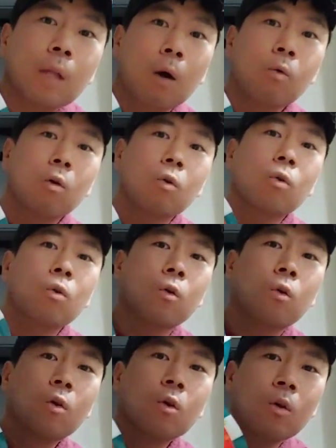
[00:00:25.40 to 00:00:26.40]
나온
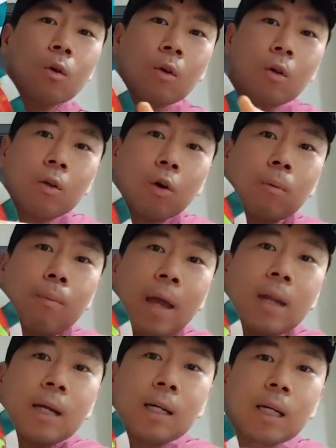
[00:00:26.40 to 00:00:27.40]
거고 여기
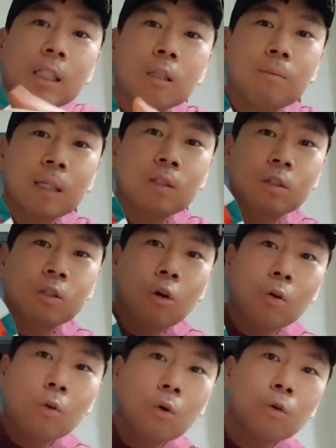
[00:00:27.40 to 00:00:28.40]
메리 크리스마스
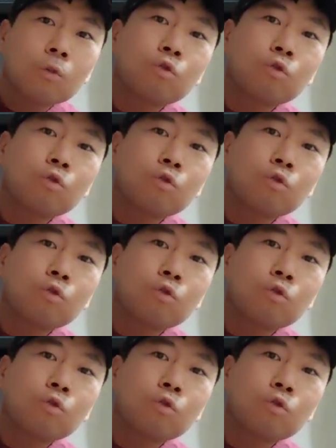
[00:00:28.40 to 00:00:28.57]
써있고